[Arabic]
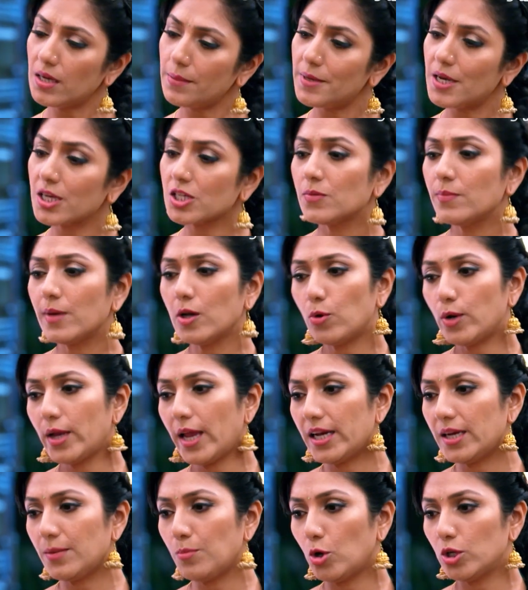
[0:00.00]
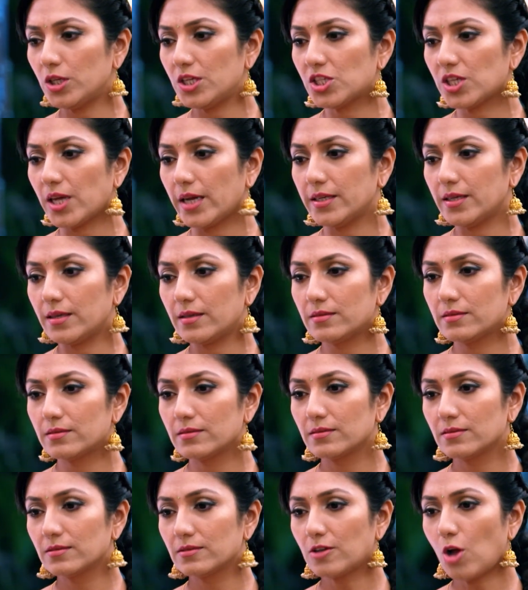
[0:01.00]
بس هلا صار بدها النفقه تبعها
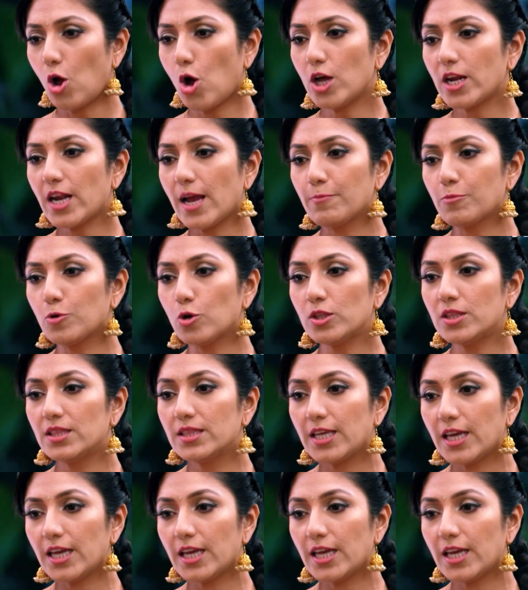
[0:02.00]
وانتو لازم